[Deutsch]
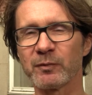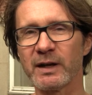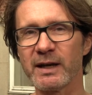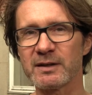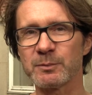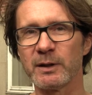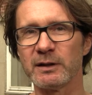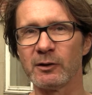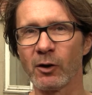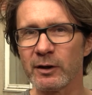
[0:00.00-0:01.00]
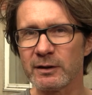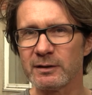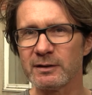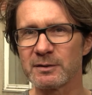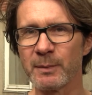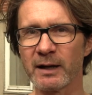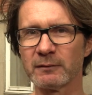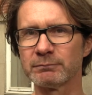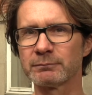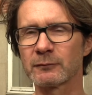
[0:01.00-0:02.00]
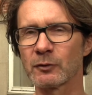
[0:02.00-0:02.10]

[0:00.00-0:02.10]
weil erstmal die Leute, die es machen,